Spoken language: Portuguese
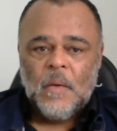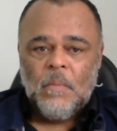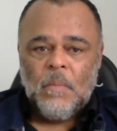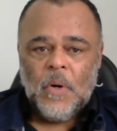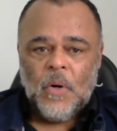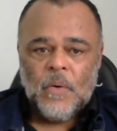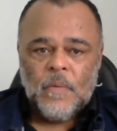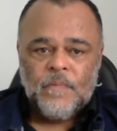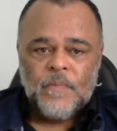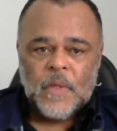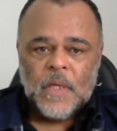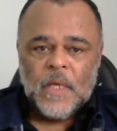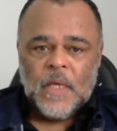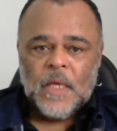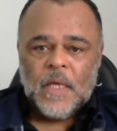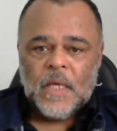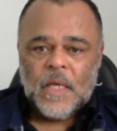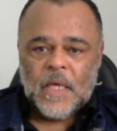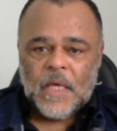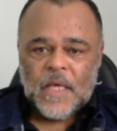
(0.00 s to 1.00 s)
Bom,
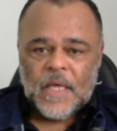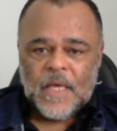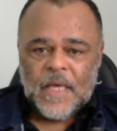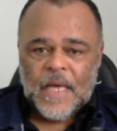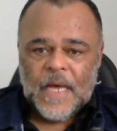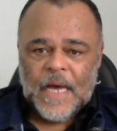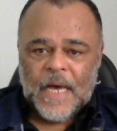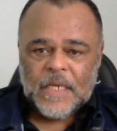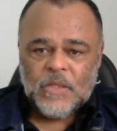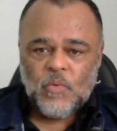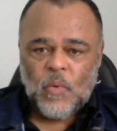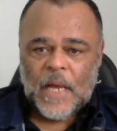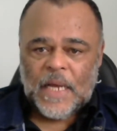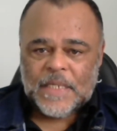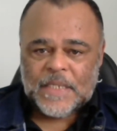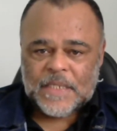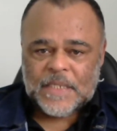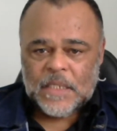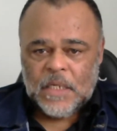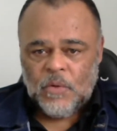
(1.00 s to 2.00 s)
eh, a
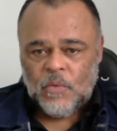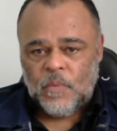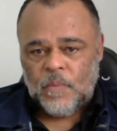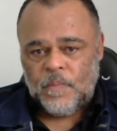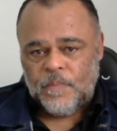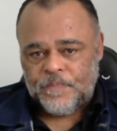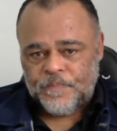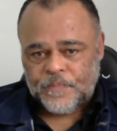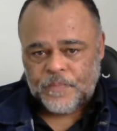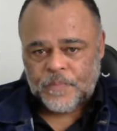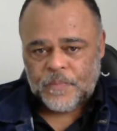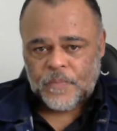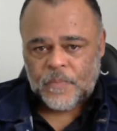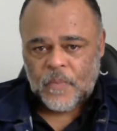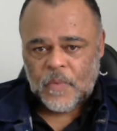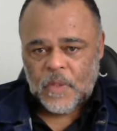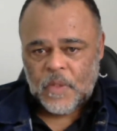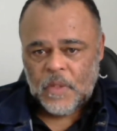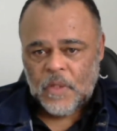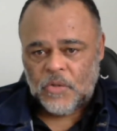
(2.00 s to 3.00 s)
educação
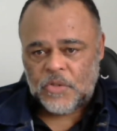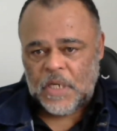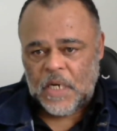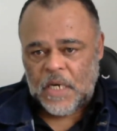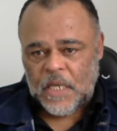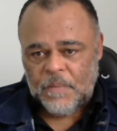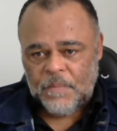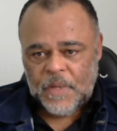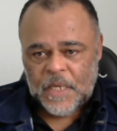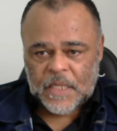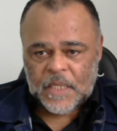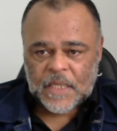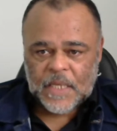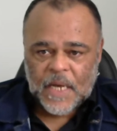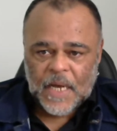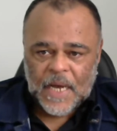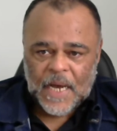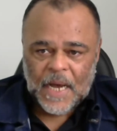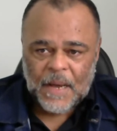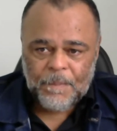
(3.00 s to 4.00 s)
não se
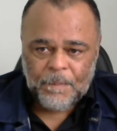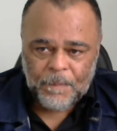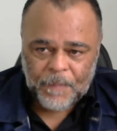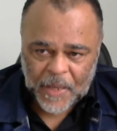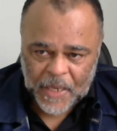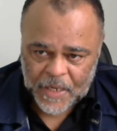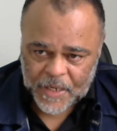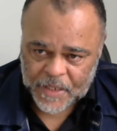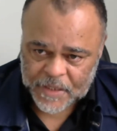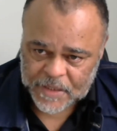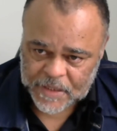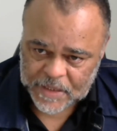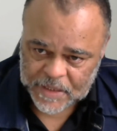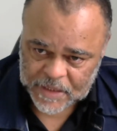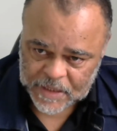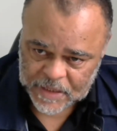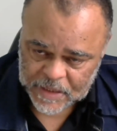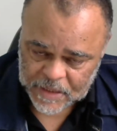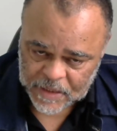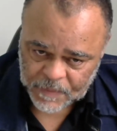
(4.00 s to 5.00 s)
limita
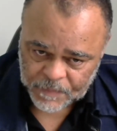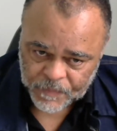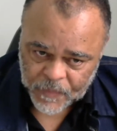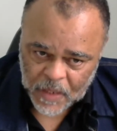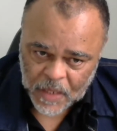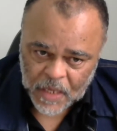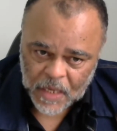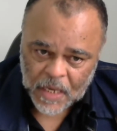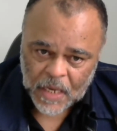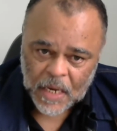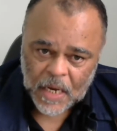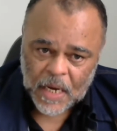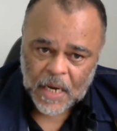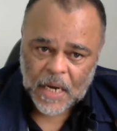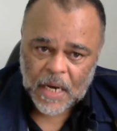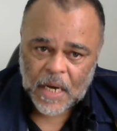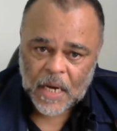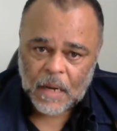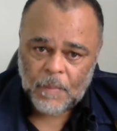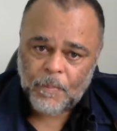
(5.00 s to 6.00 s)
apenas
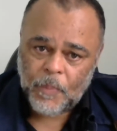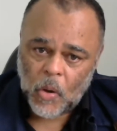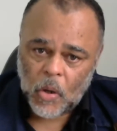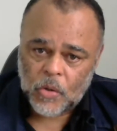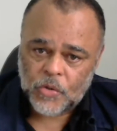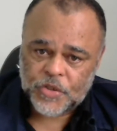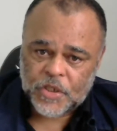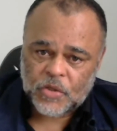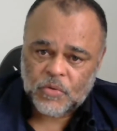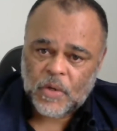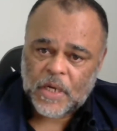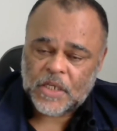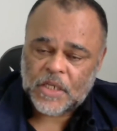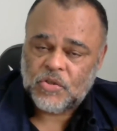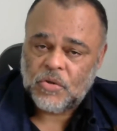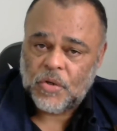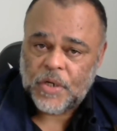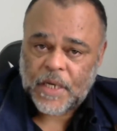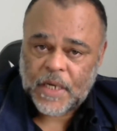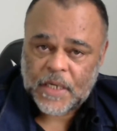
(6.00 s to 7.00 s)
a polos
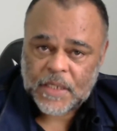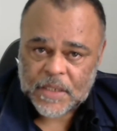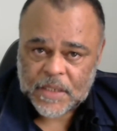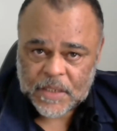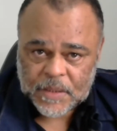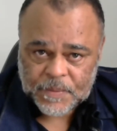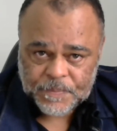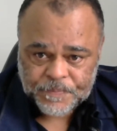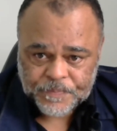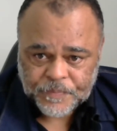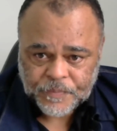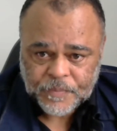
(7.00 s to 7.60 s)
educacionais.